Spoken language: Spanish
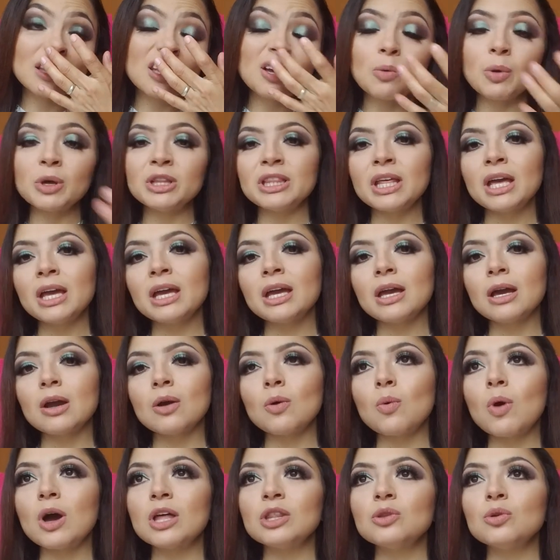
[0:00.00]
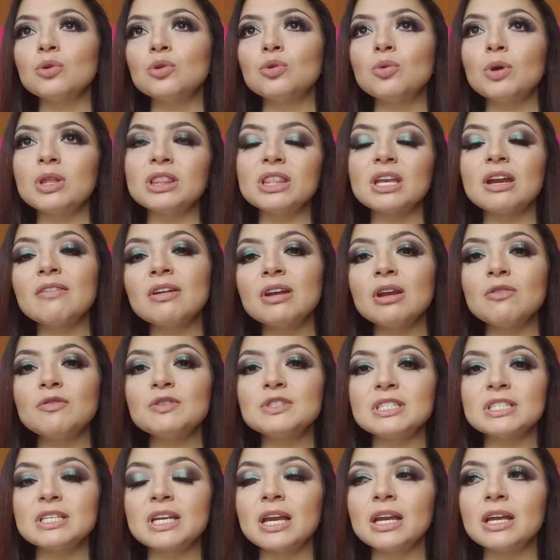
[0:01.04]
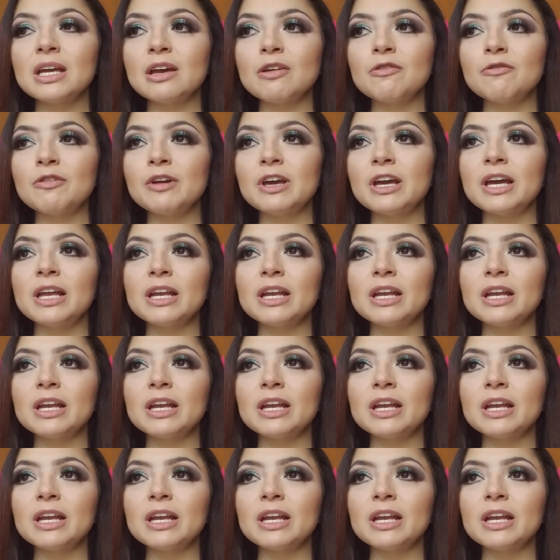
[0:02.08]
de cuenta de que cuando yo entraba en la oficina del jefe,